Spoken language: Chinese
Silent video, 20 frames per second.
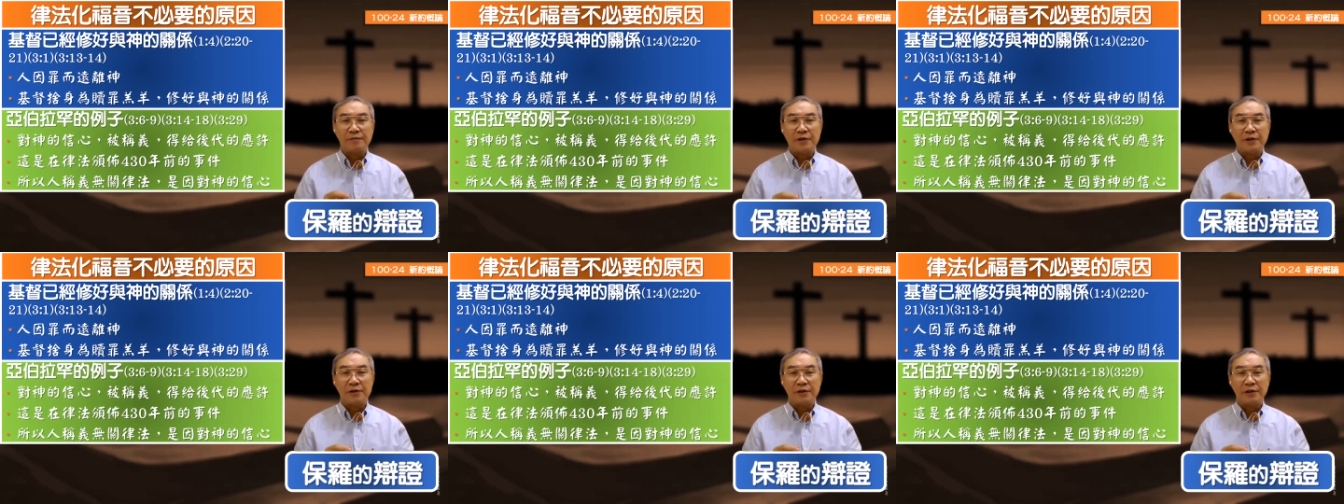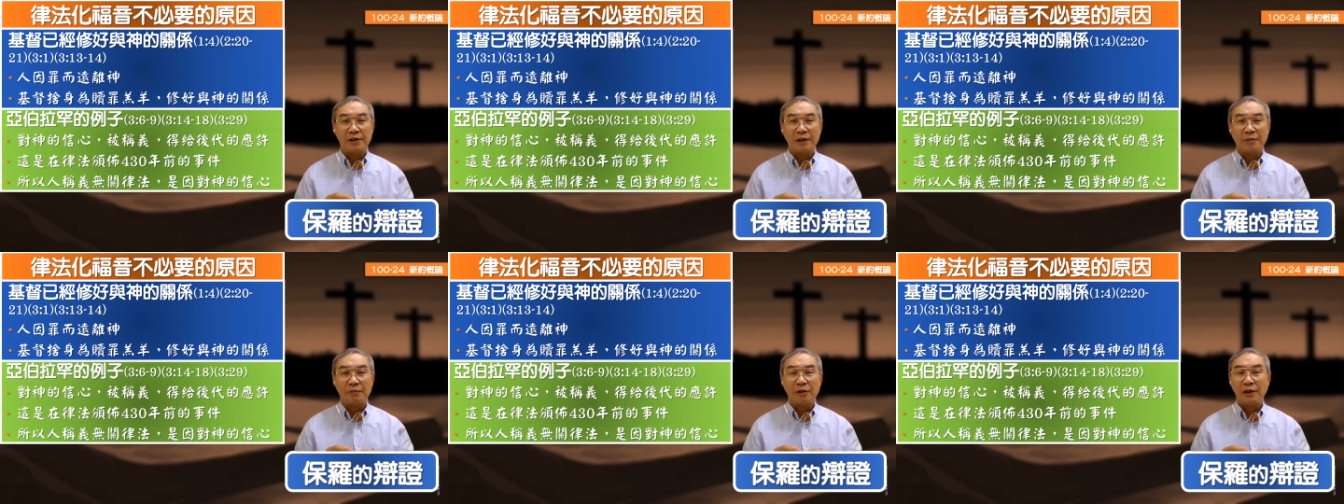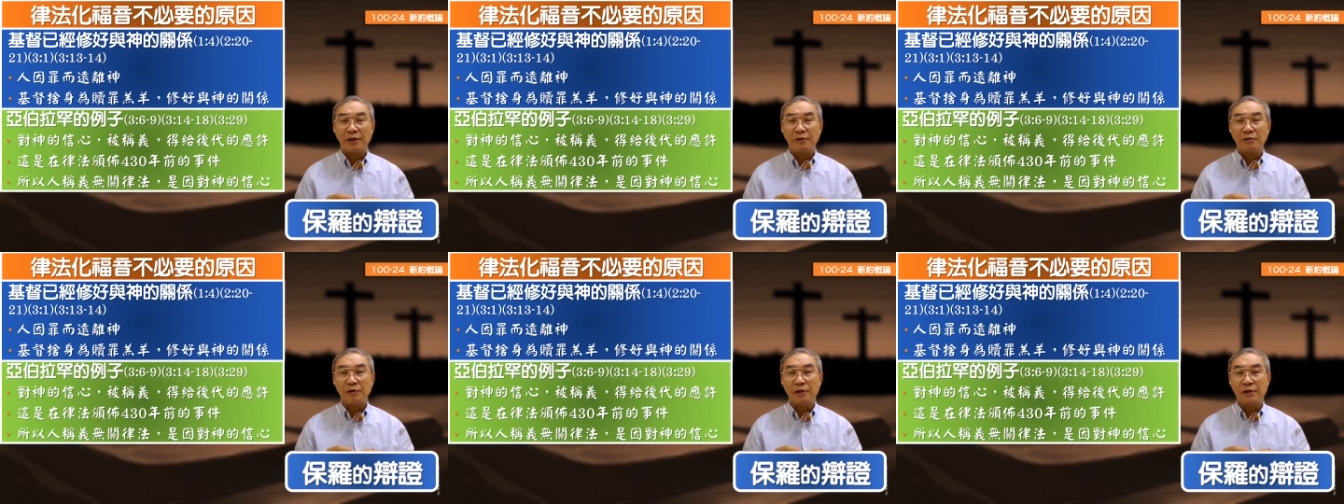那亚伯拉
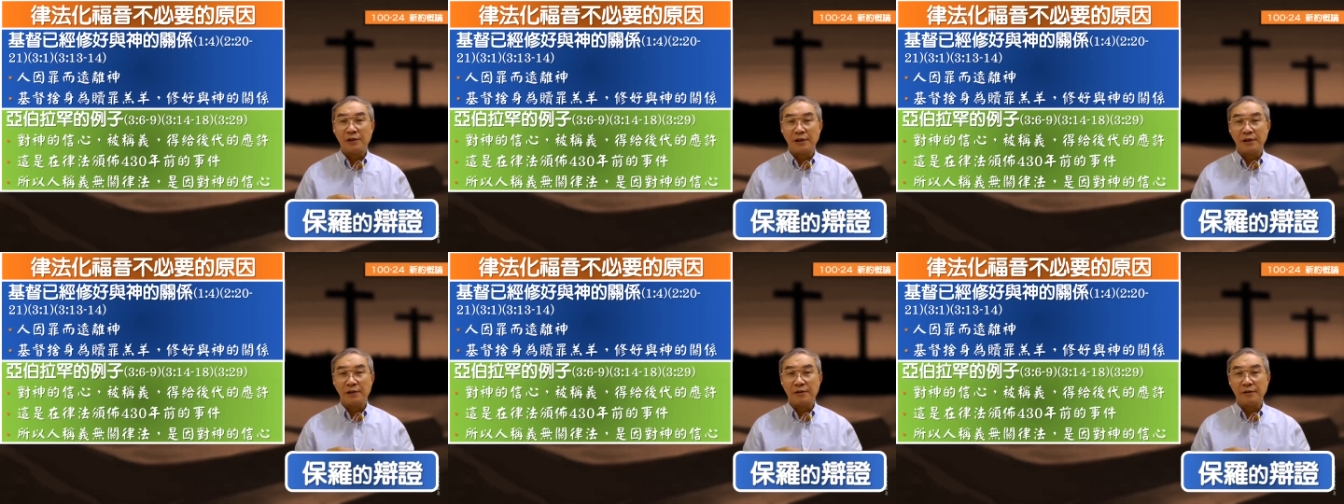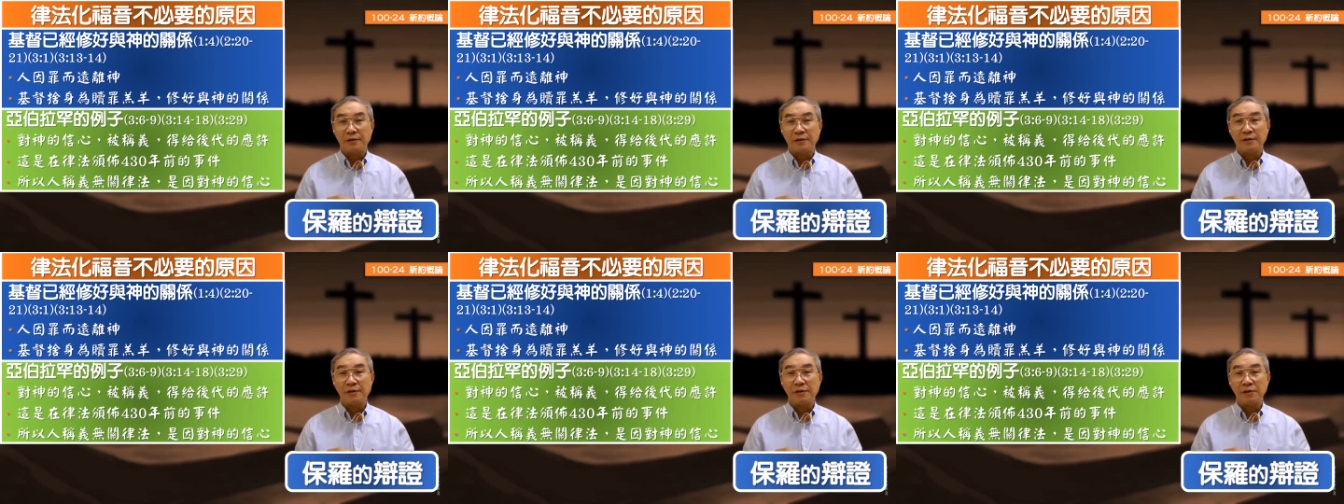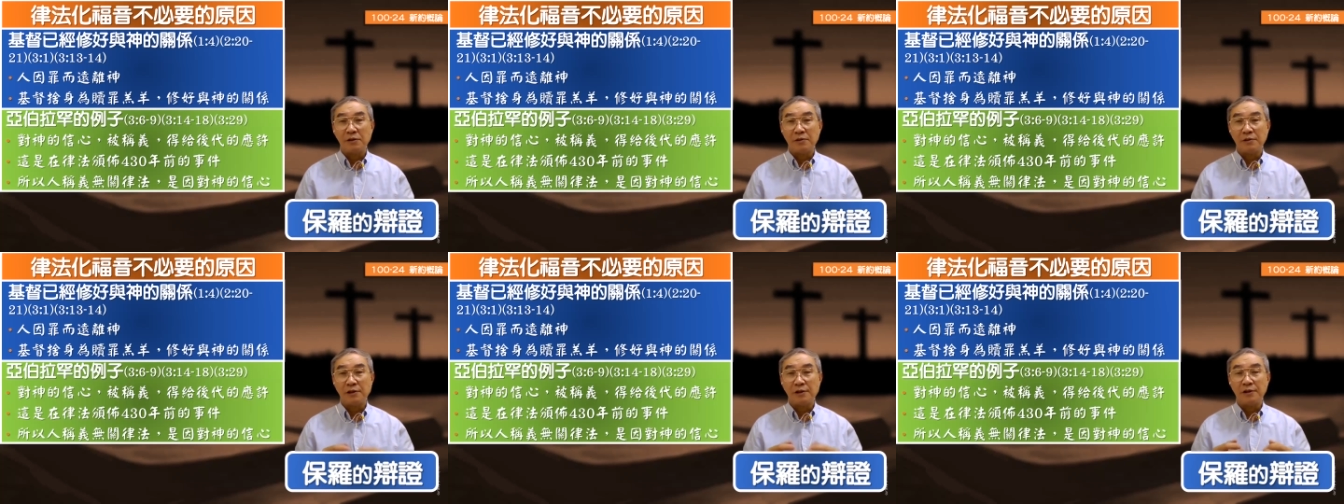罕对神
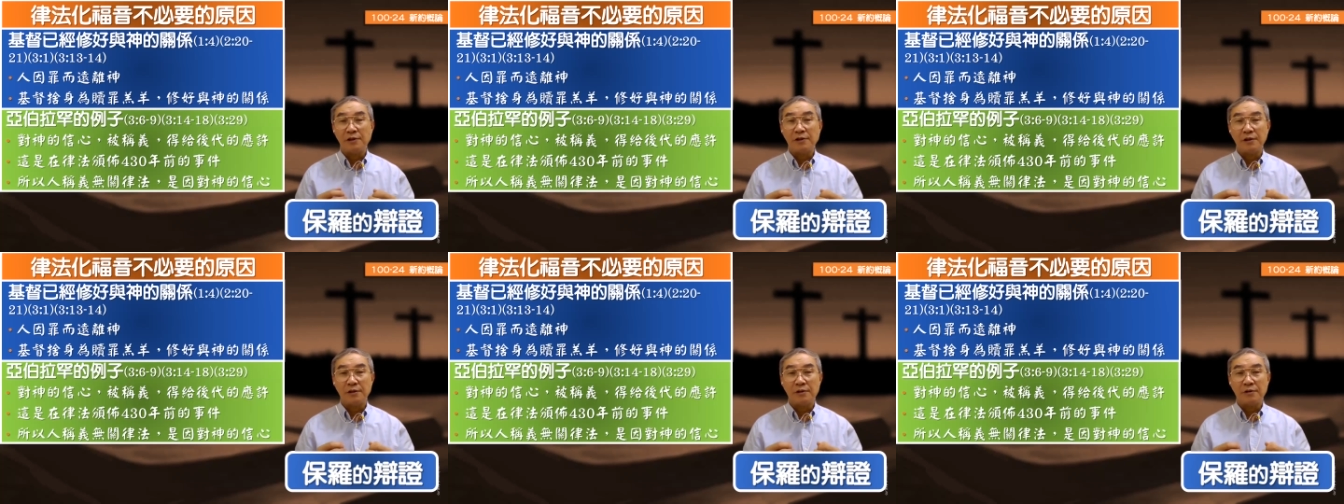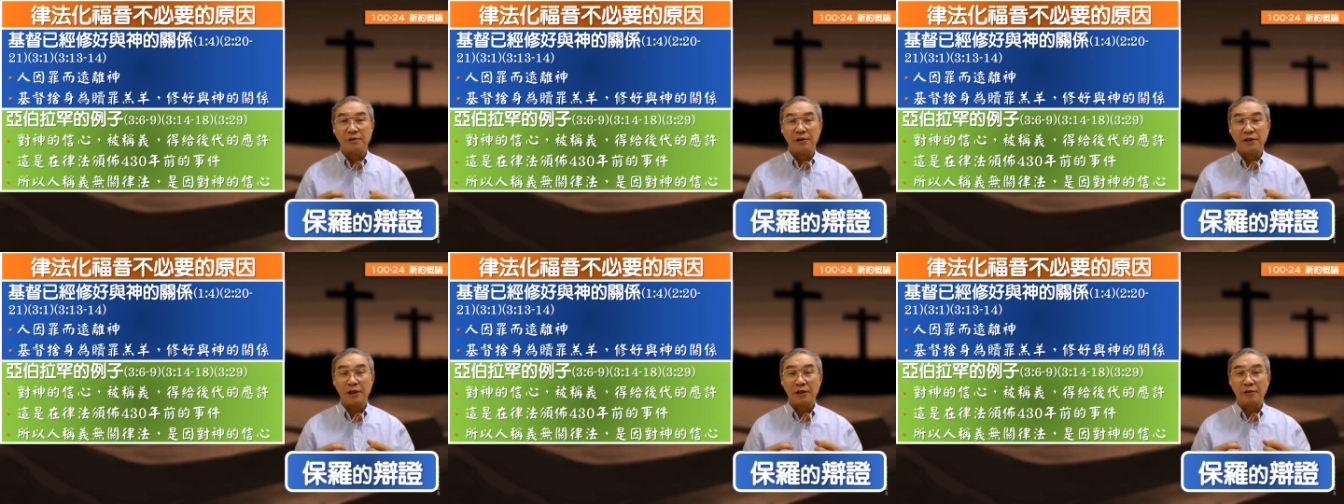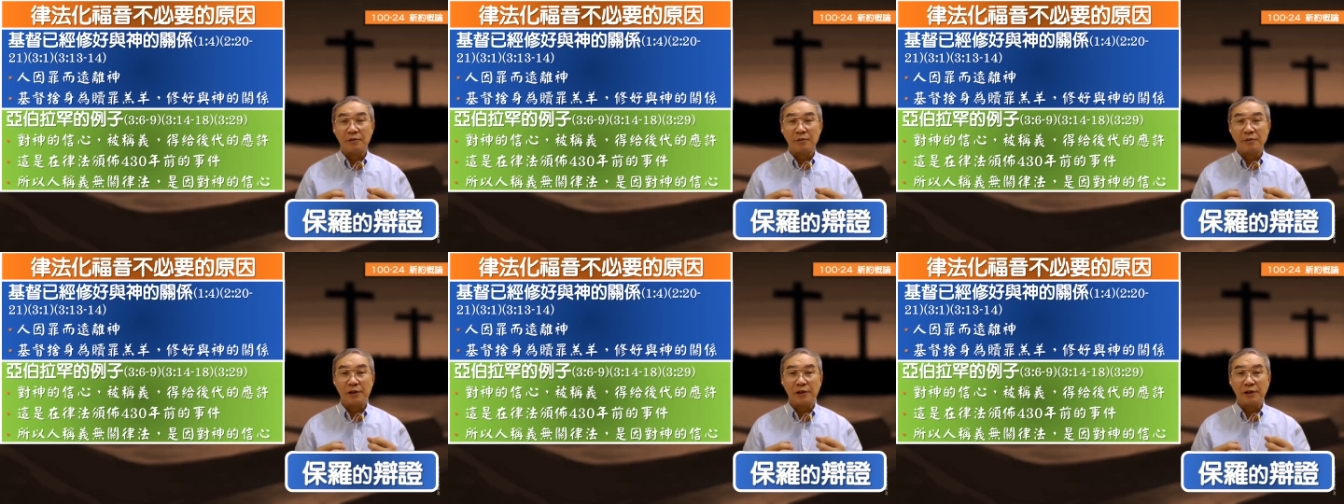有信心，所以他
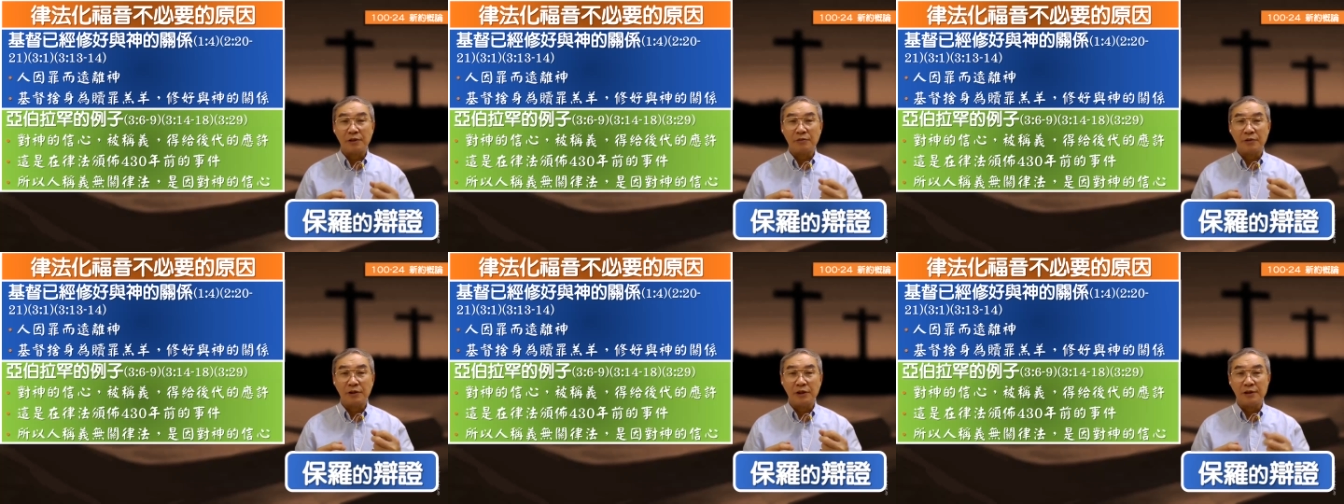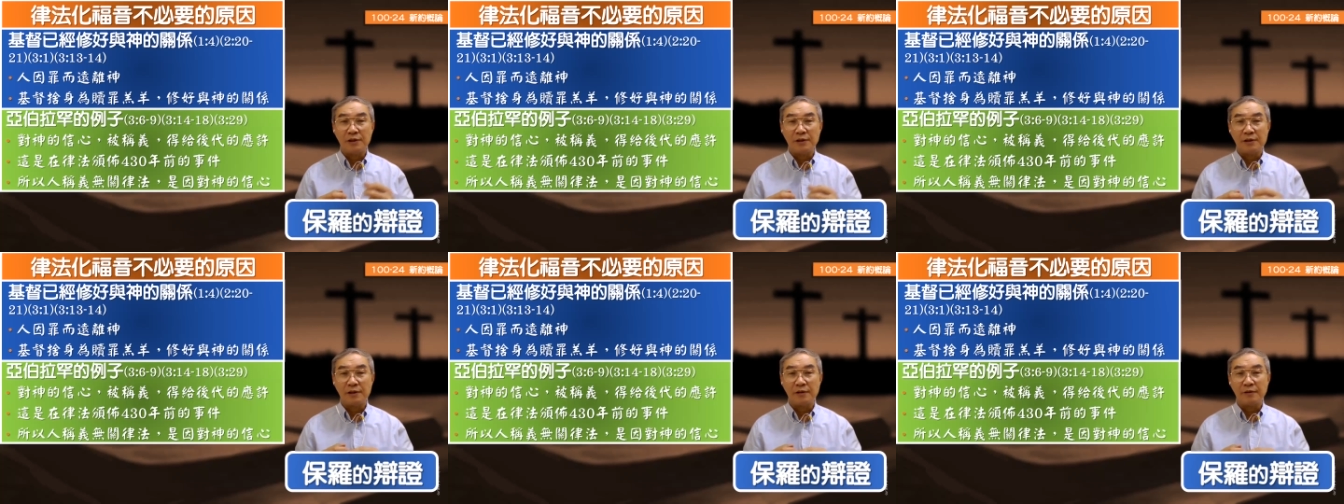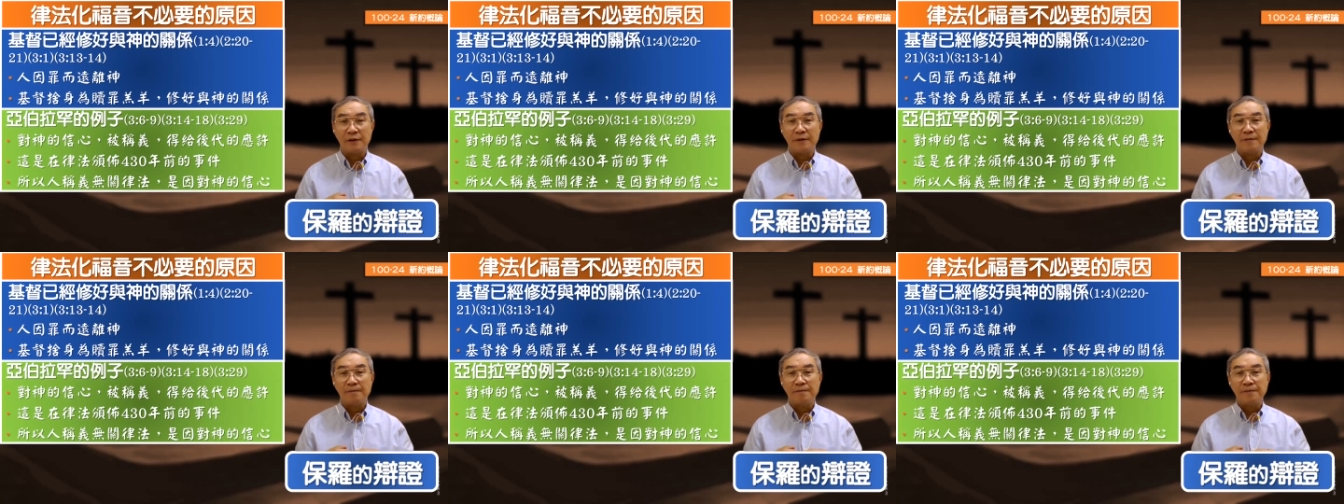就被称为义，是
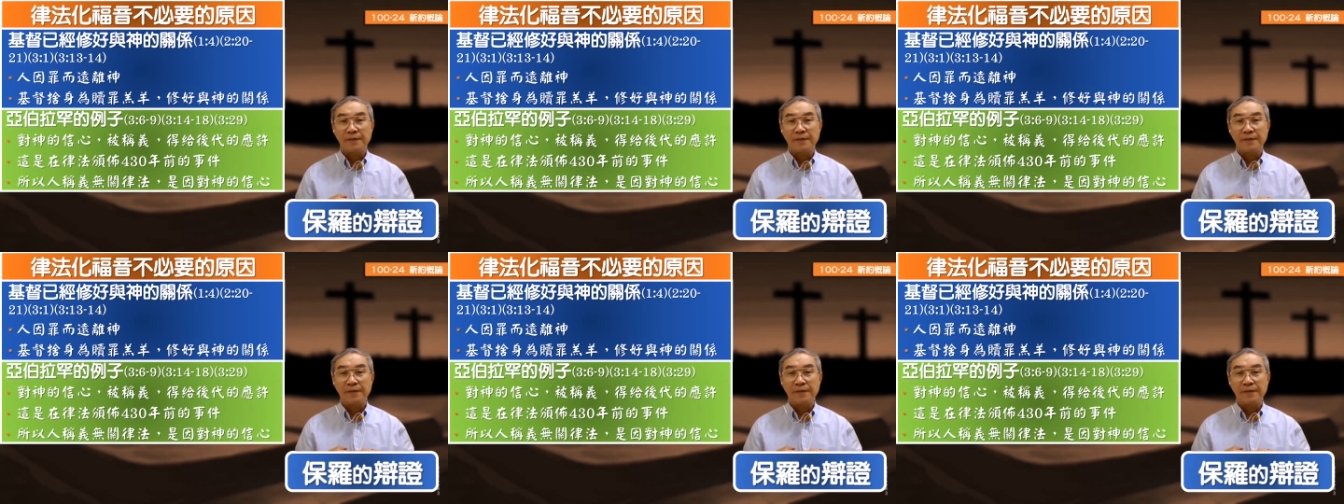吧？